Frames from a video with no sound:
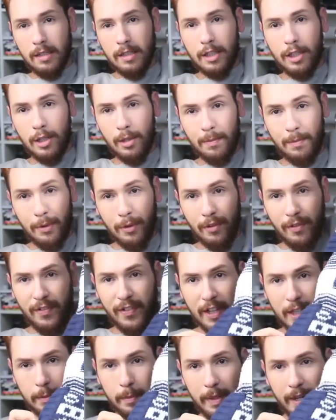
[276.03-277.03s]
Tipo,
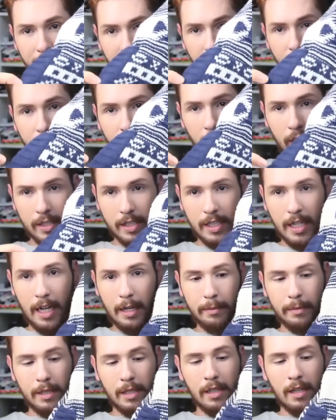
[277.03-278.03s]
feito pela vovó,
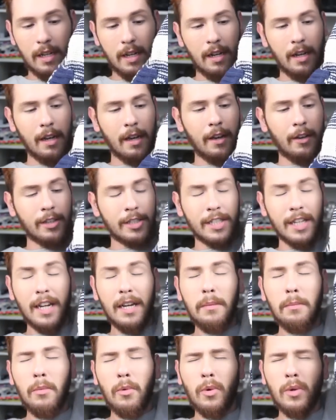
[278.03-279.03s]
sabe? Eu achei
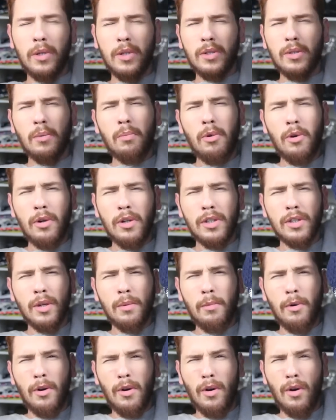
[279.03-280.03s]
ele muito,
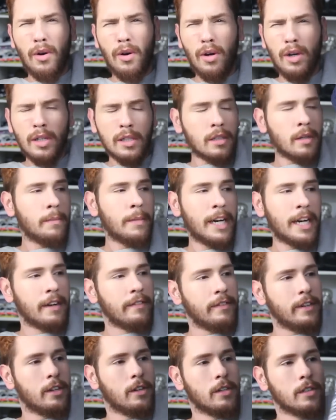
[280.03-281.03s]
muito, muito
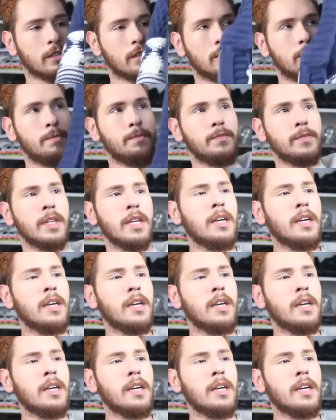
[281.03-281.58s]
maravilhoso.